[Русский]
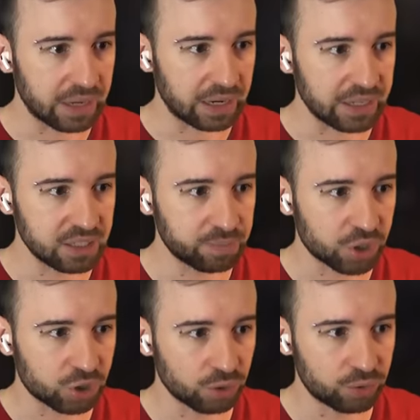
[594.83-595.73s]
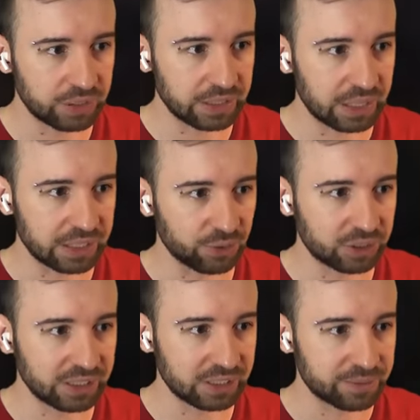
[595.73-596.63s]
Так, один пошел куда надо. А
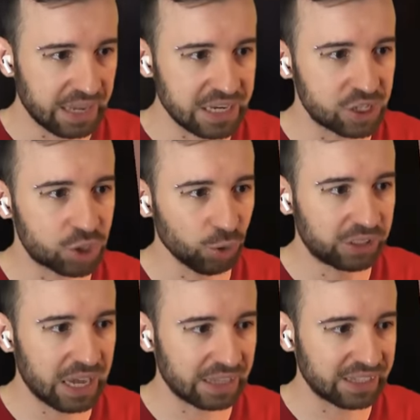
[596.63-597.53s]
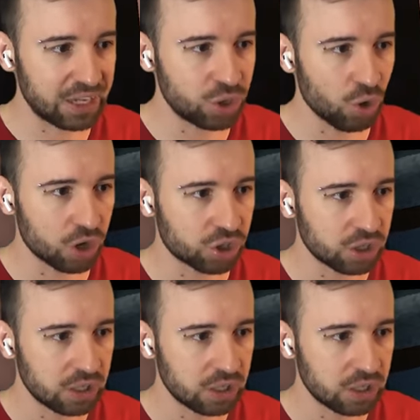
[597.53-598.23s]
вот это... Да не сюда ты идешь!